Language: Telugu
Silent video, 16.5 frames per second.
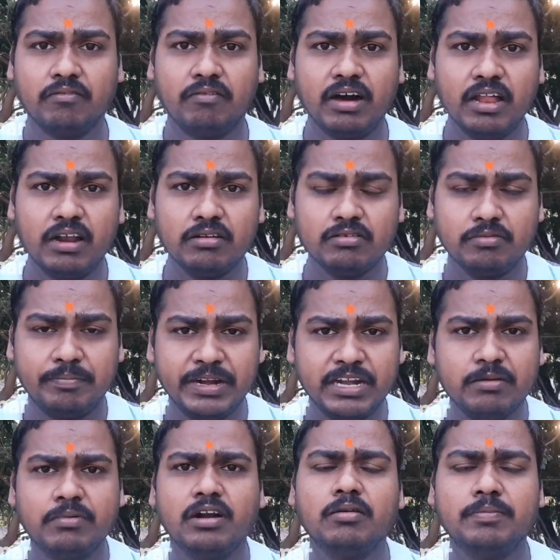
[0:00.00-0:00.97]
వాళ్ళు
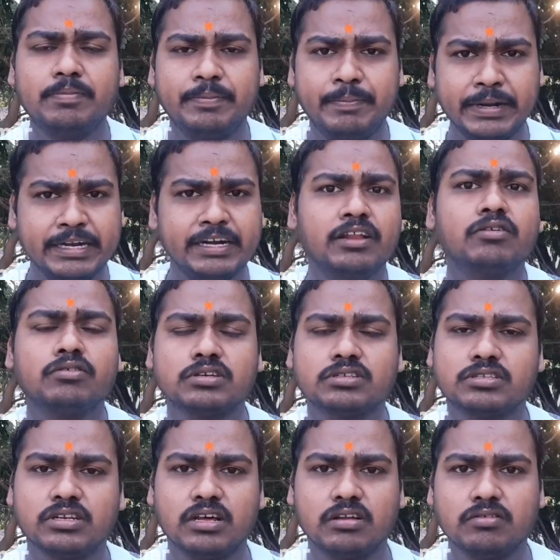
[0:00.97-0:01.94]
పెట్టుబడులు పెట్టడానికి
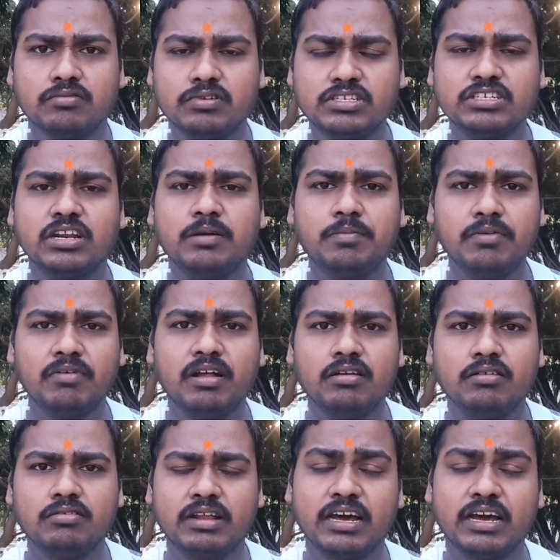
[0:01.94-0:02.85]
వస్తున్నారు వచ్చినప్పుడు వాళ్ళు